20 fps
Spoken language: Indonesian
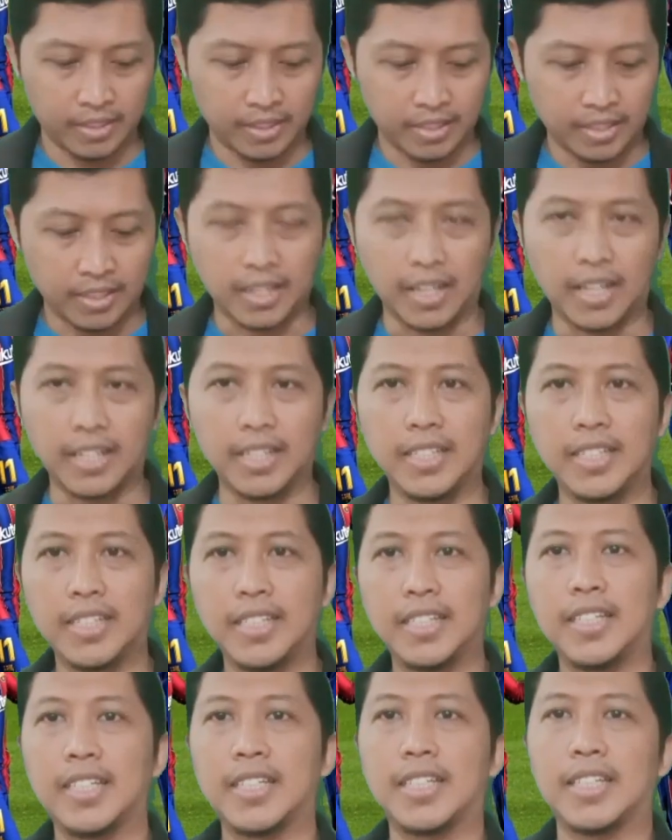Kali ini
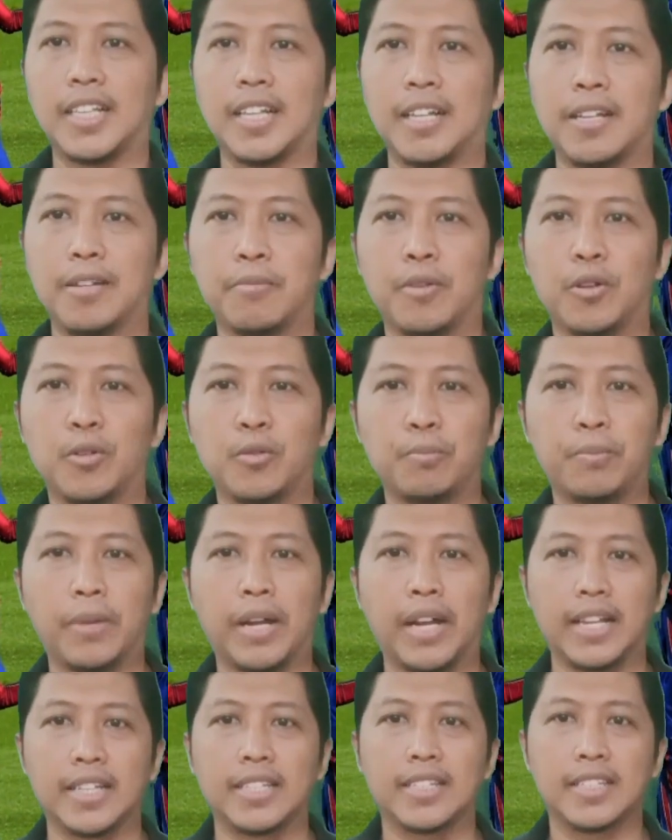kita mau
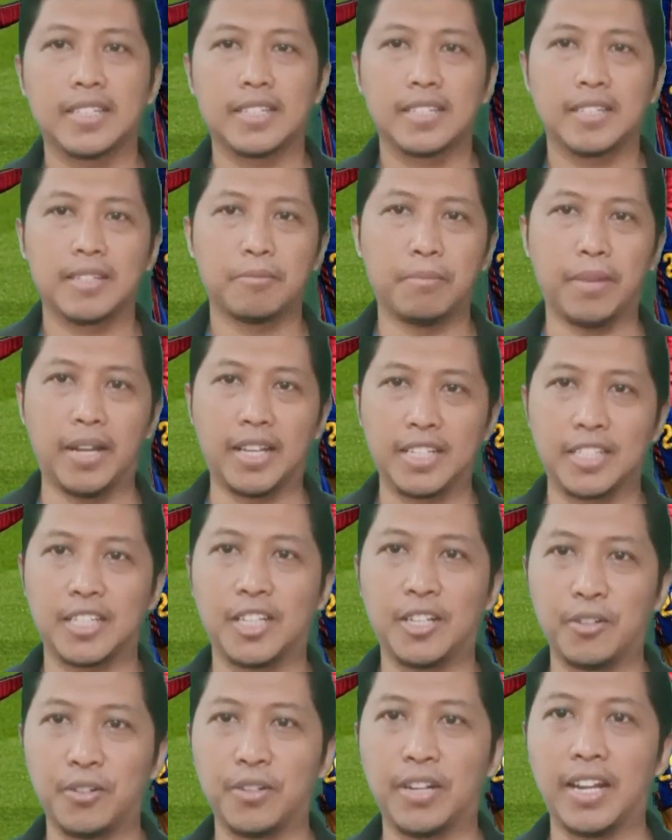bahas
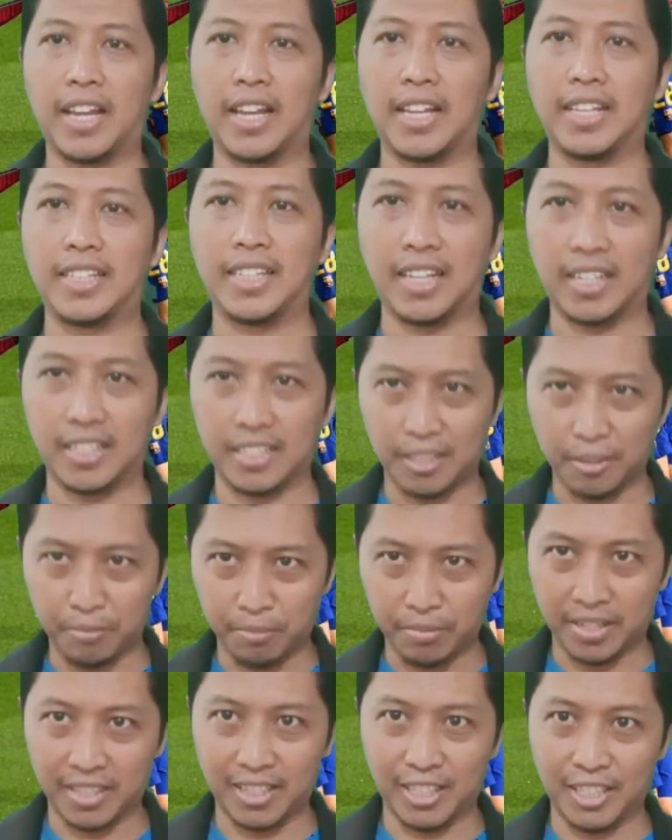Barcelona yang
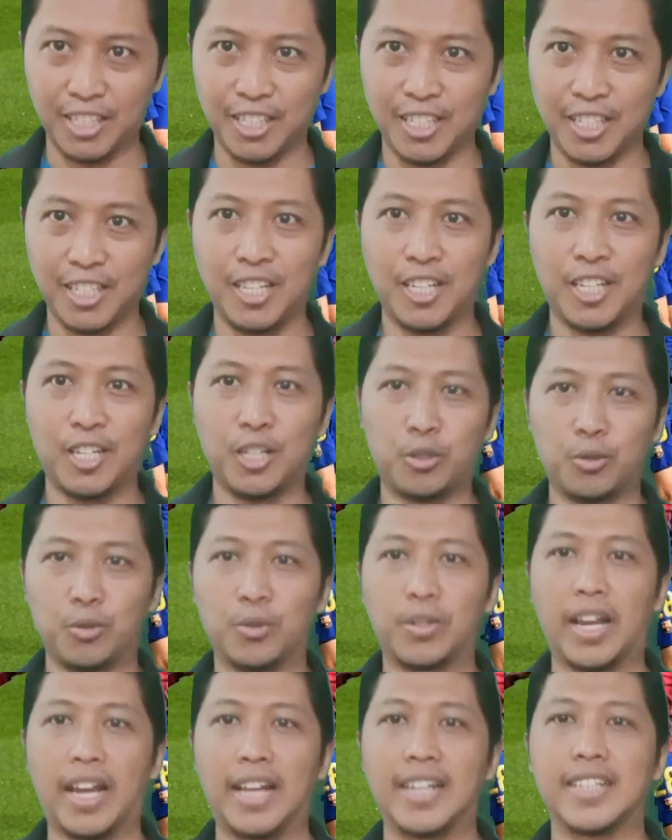seperti
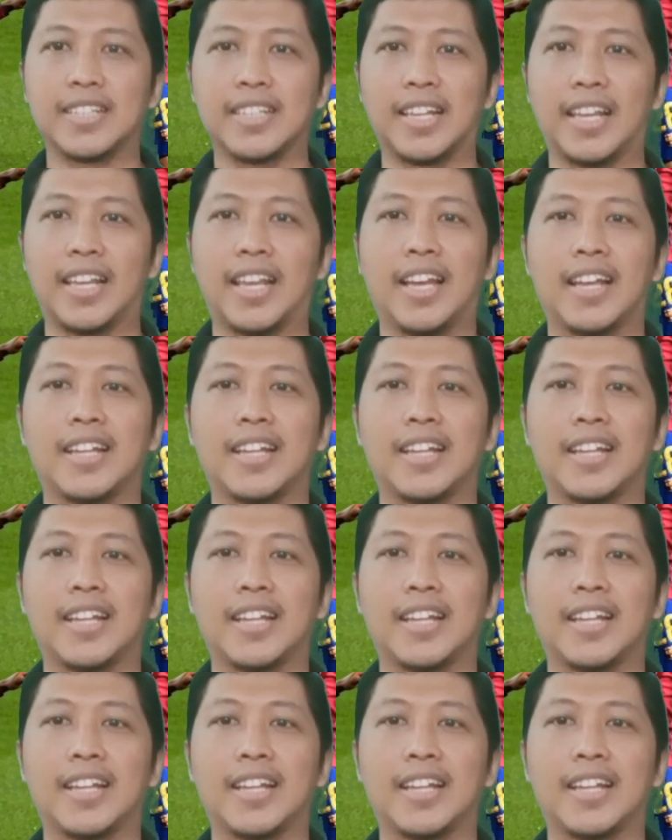dugaan saya